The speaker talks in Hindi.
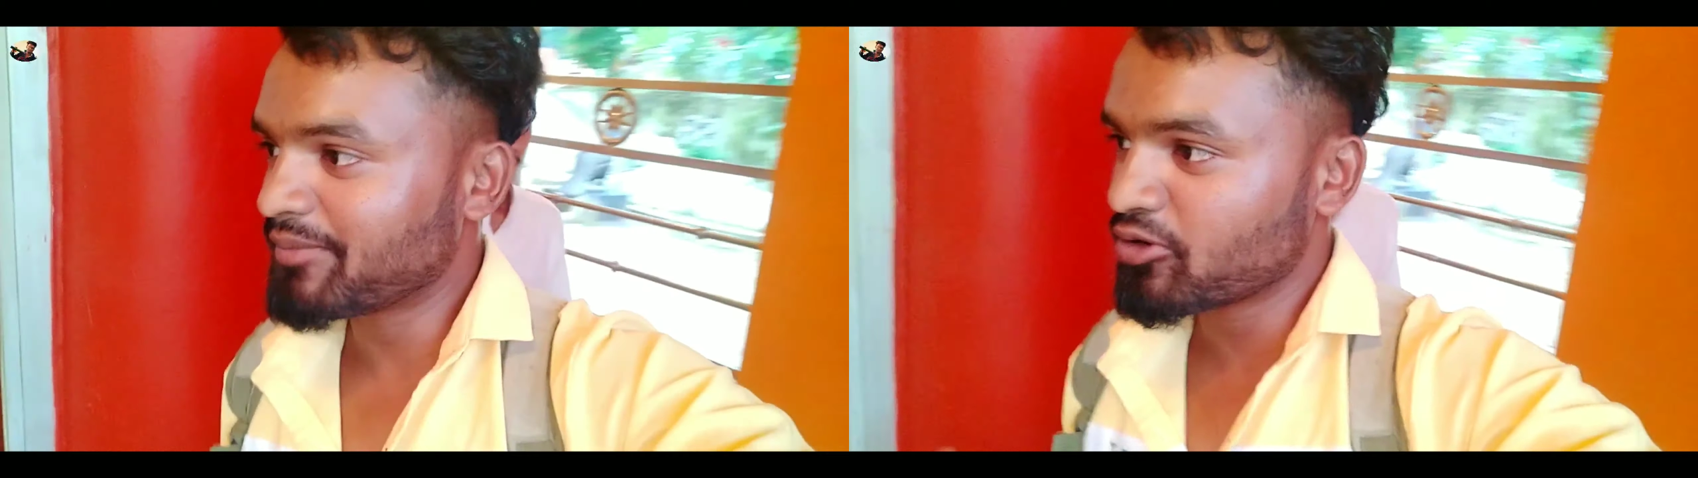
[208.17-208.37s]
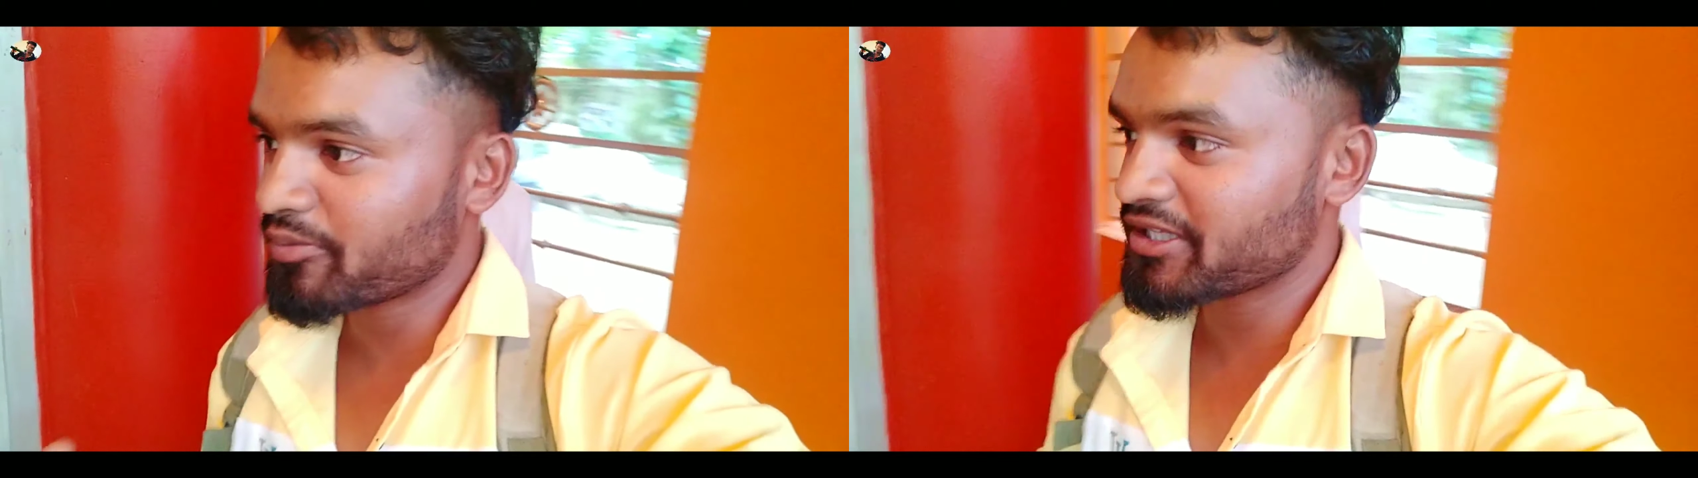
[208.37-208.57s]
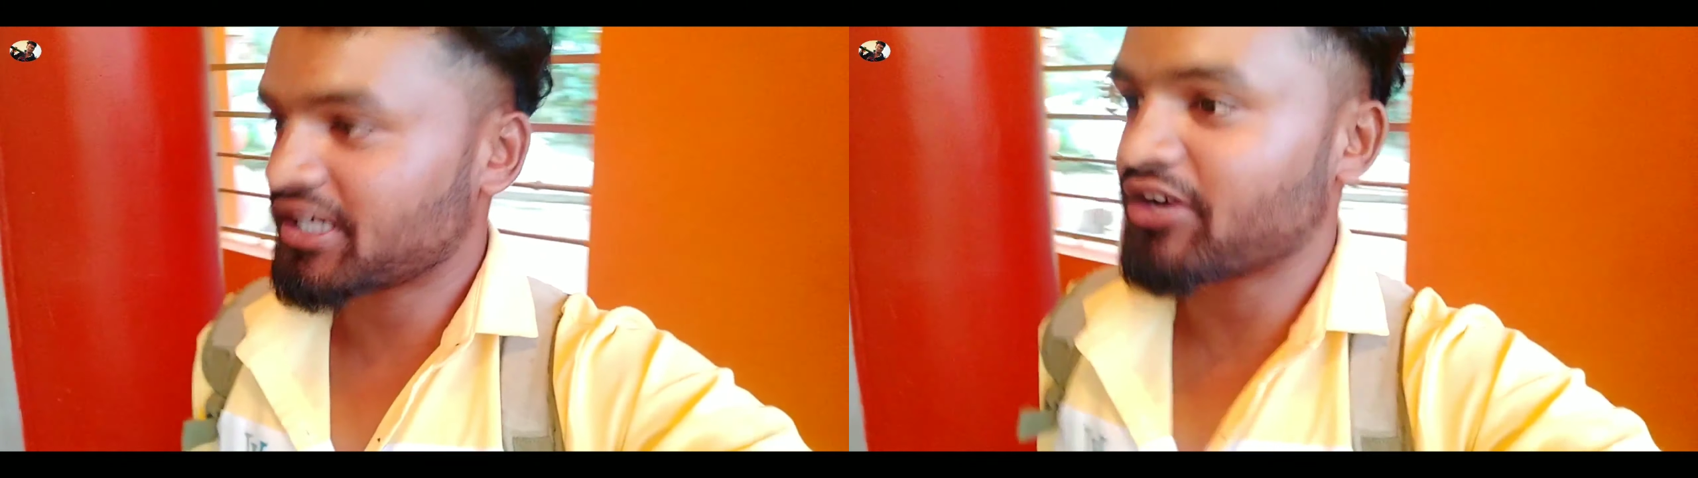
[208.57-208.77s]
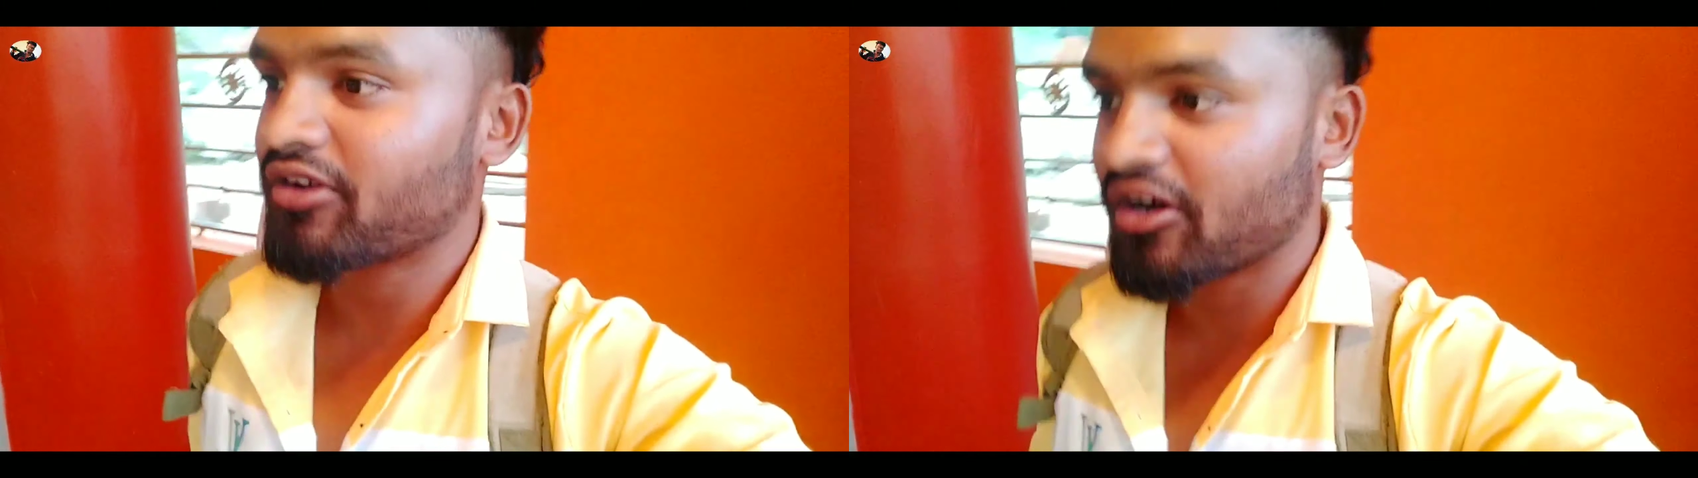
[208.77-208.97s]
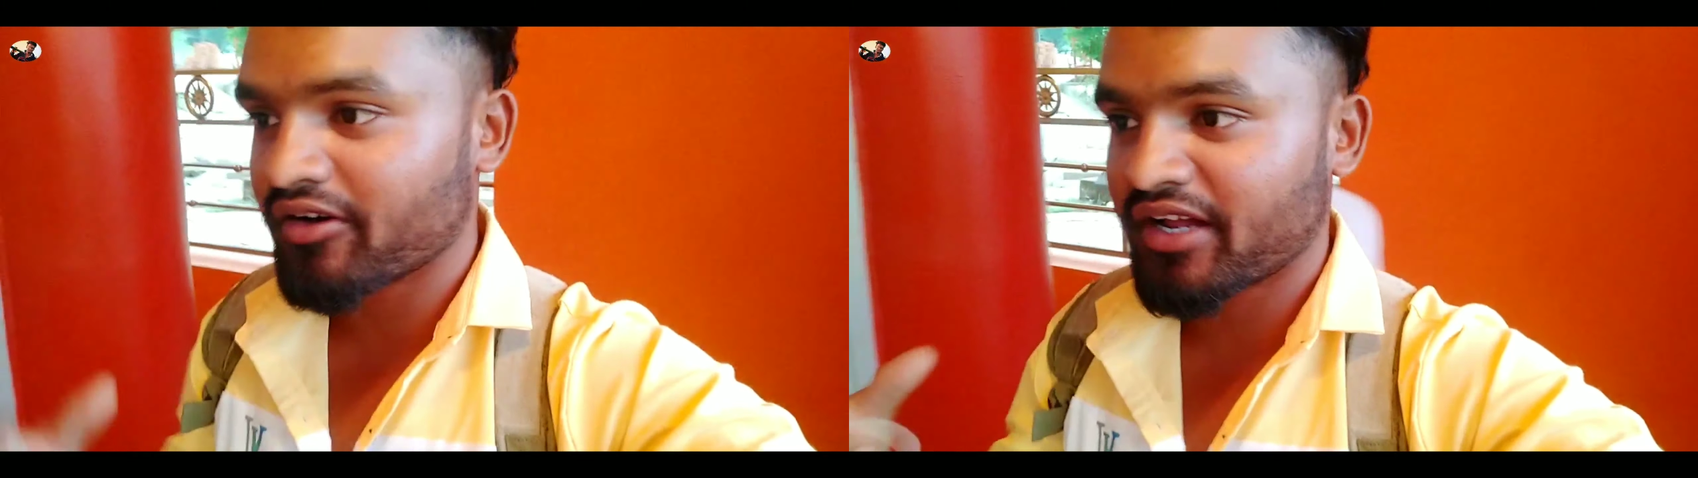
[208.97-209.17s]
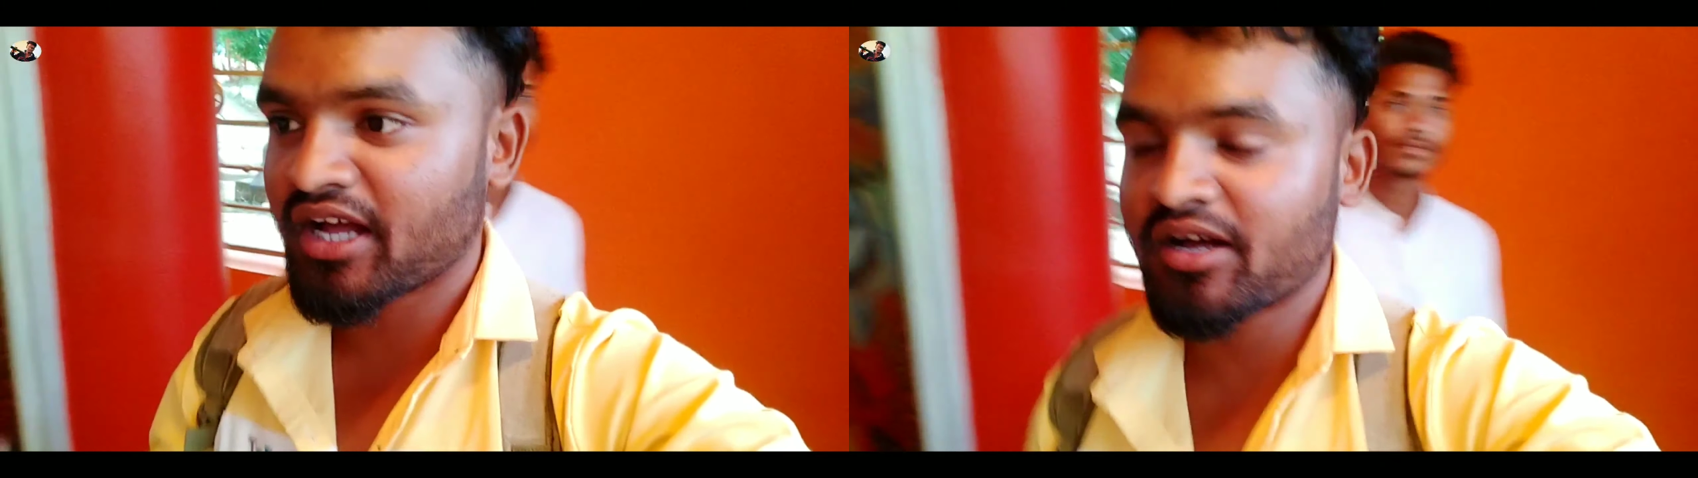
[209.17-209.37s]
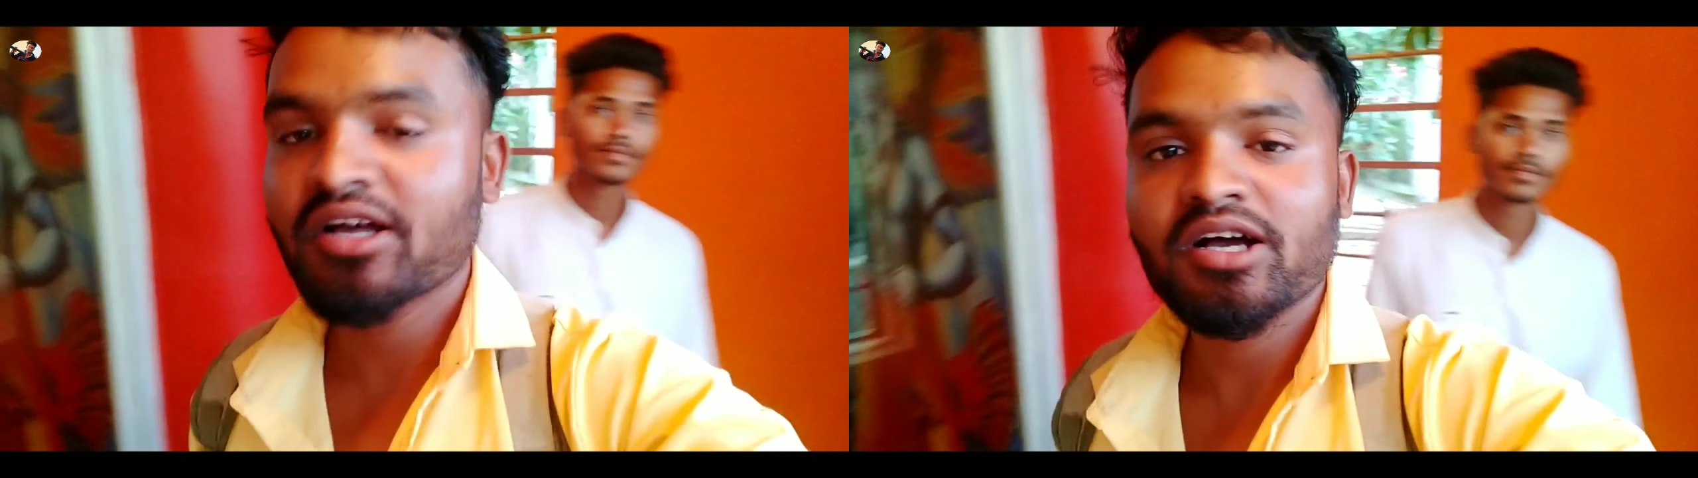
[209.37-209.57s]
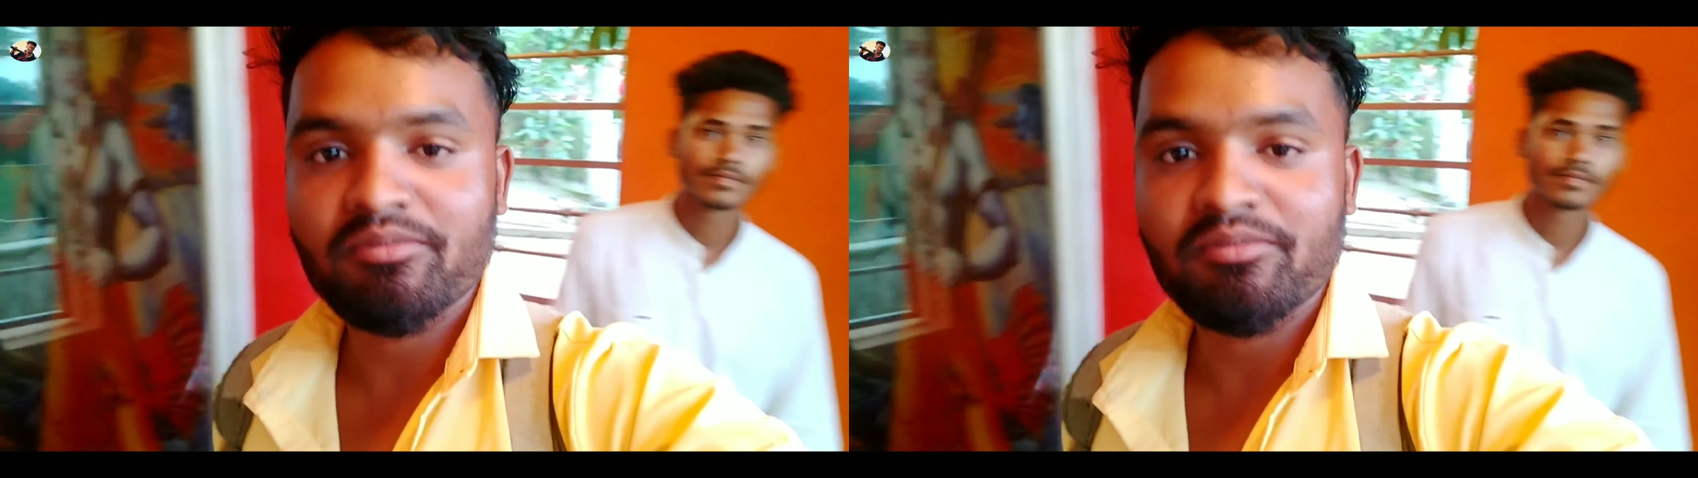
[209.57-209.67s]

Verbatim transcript: आप लोग भी इधर आओ और यहाँ